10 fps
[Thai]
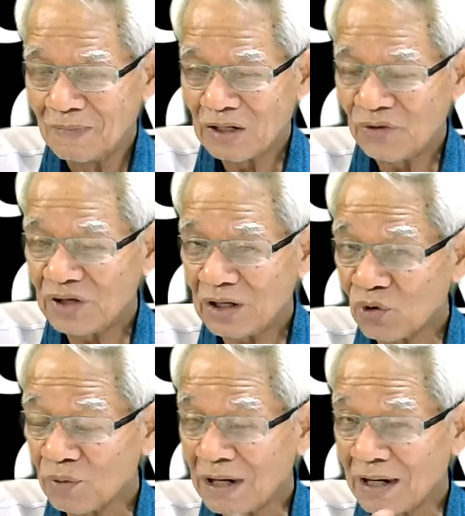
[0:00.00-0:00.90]
เขาใช้ก
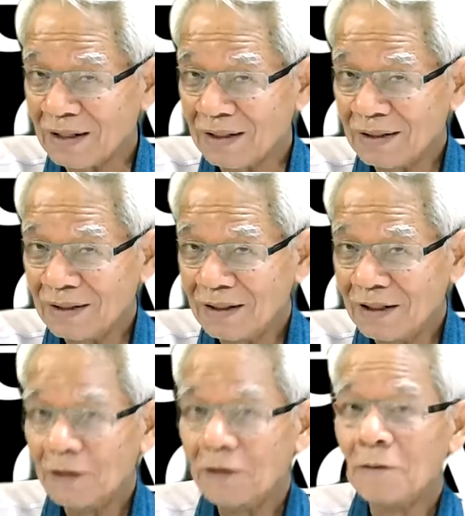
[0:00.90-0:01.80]
ฎหมาย
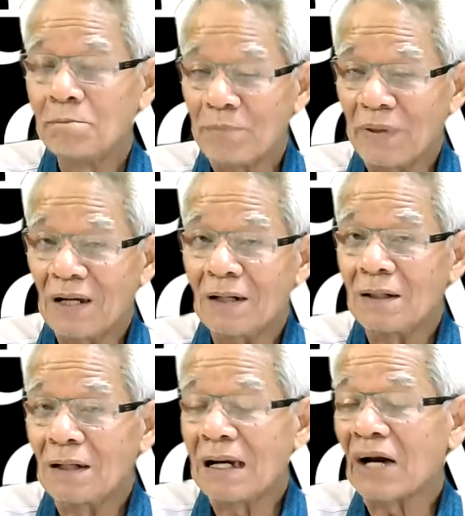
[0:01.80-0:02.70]
เป็น
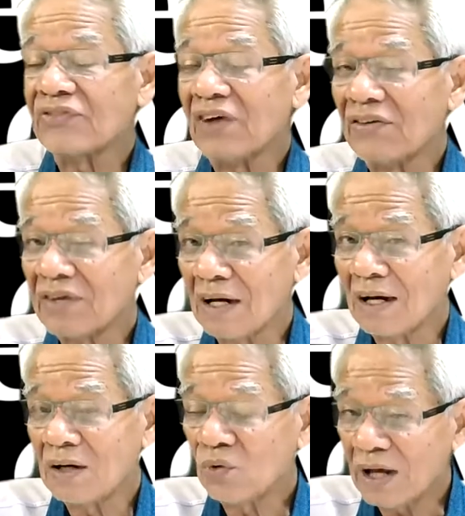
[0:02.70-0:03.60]
หลักศาสนา
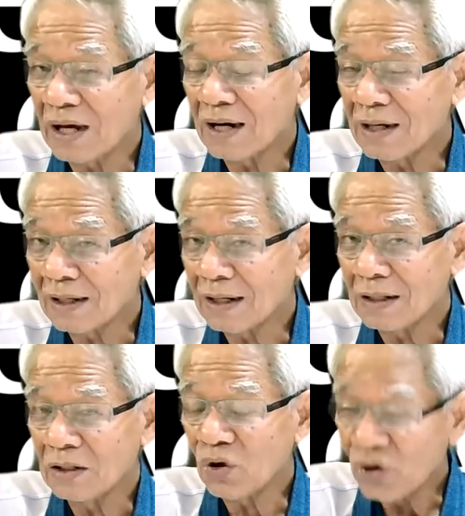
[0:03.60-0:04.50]
ดูแลกันและกัน
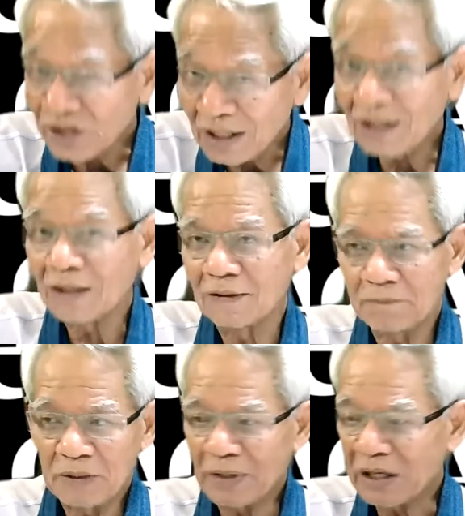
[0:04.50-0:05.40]
โดยที่
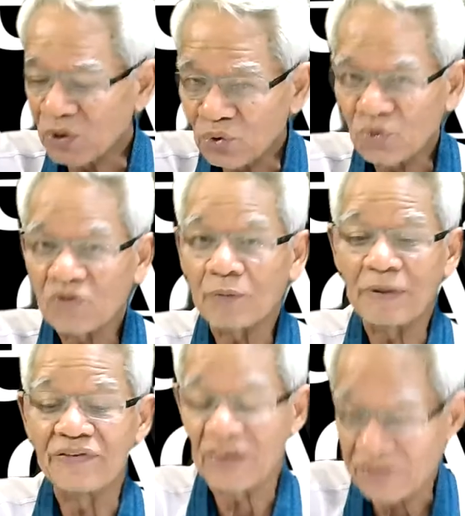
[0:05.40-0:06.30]
ไม่มีใครรู้ตัวว่าเป็
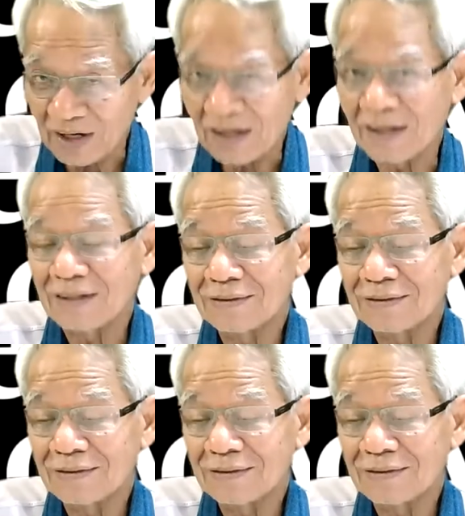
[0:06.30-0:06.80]
นศาสนา